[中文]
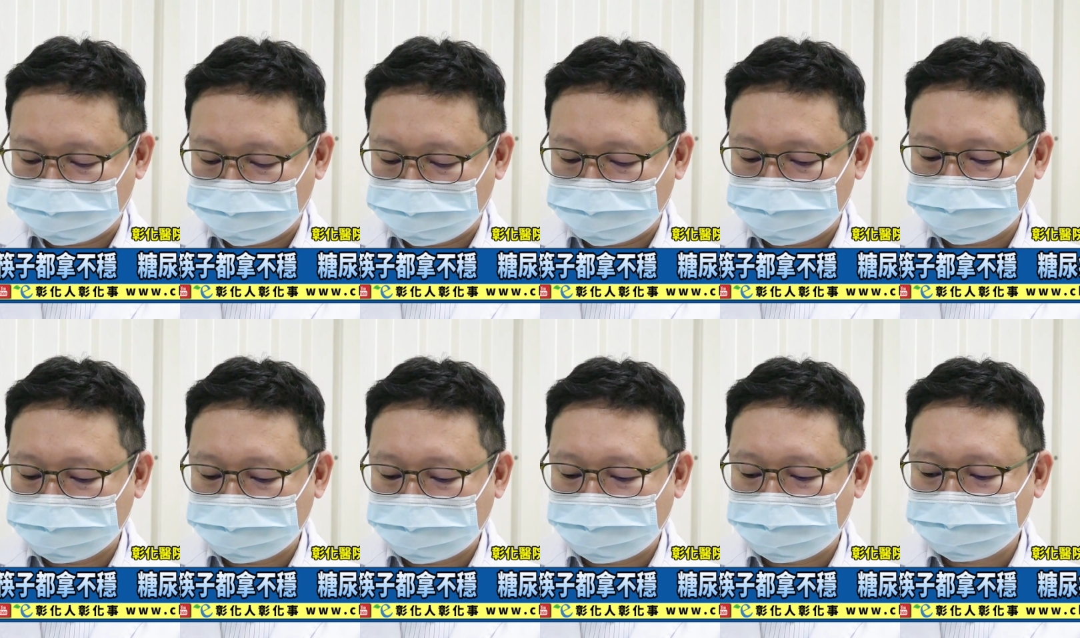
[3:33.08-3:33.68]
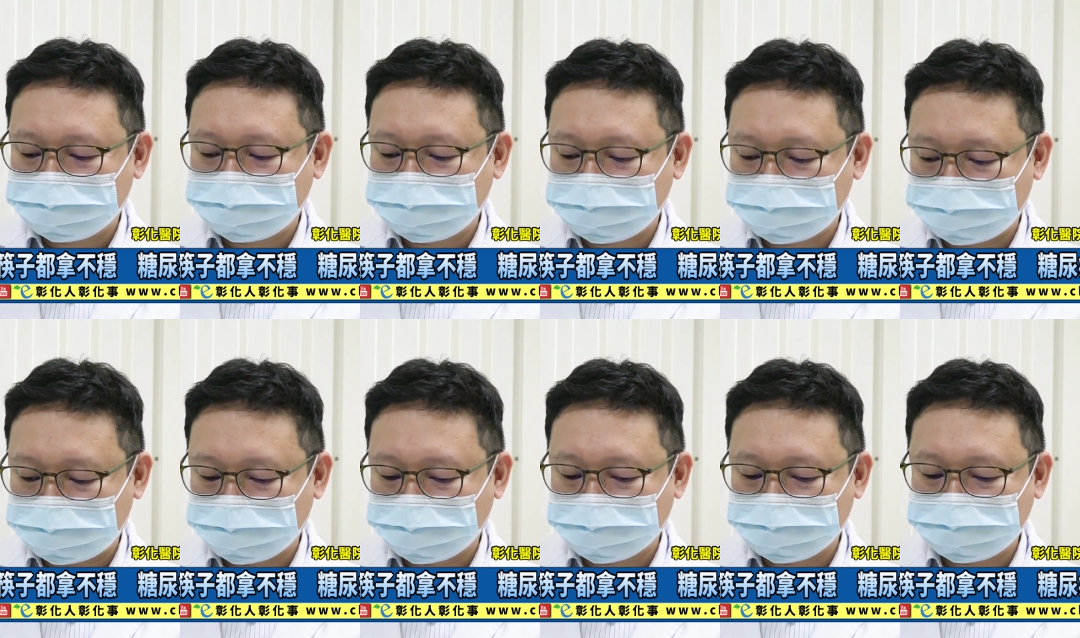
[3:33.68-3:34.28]
然后他经
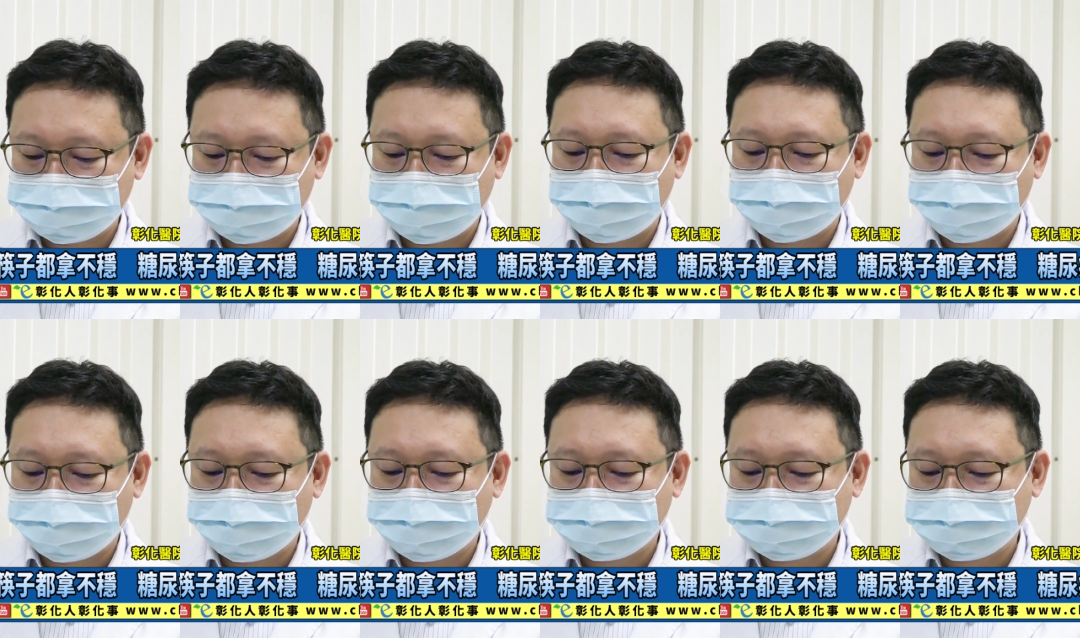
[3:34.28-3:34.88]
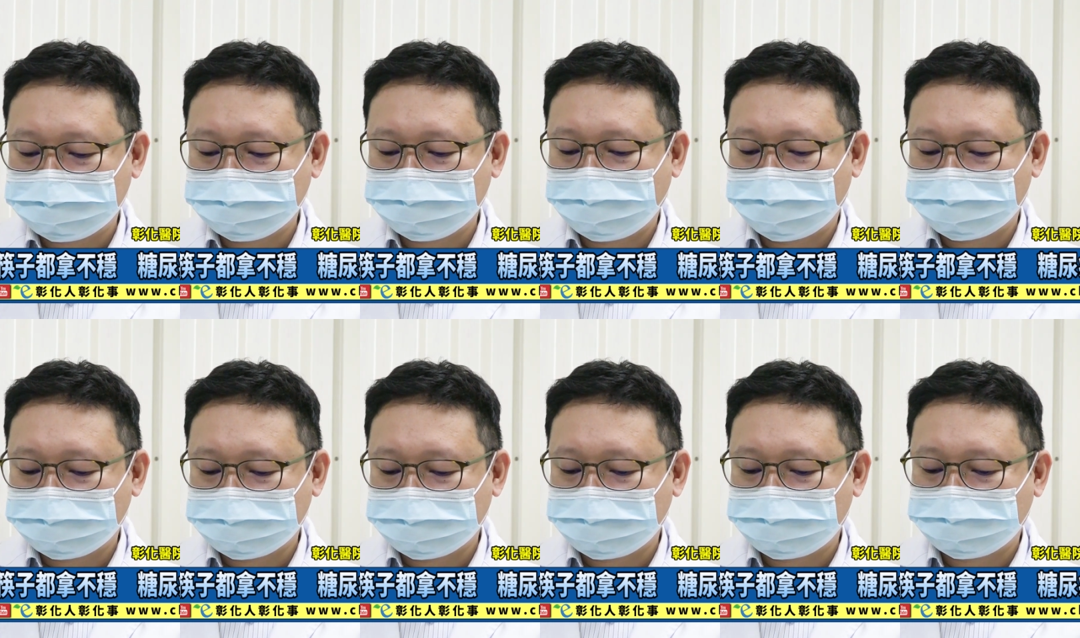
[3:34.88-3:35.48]
经过两个月的治
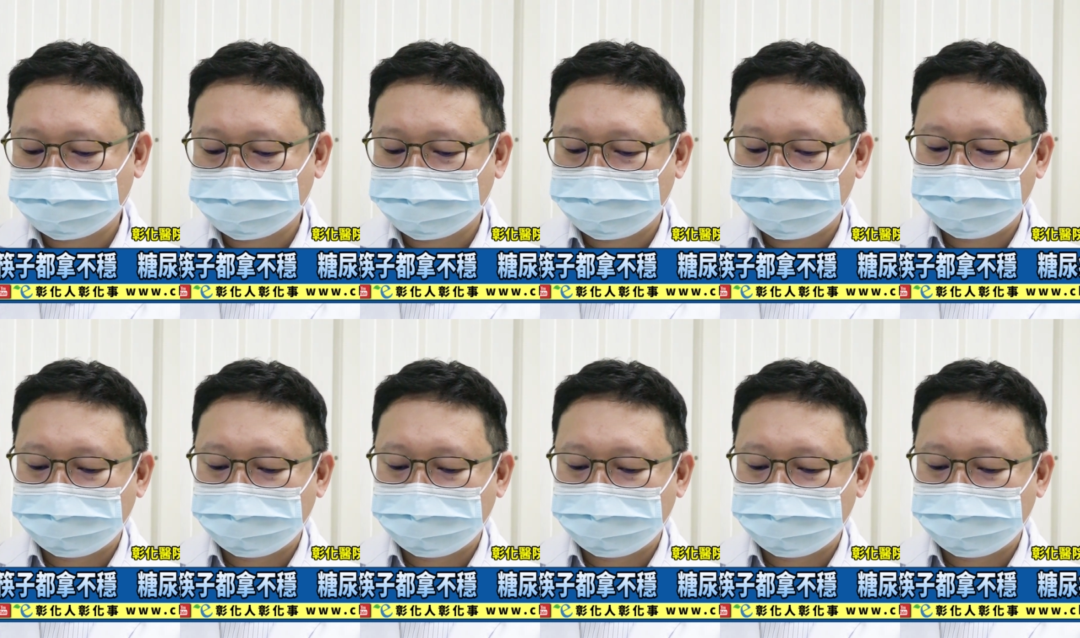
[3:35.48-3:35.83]
疗之后，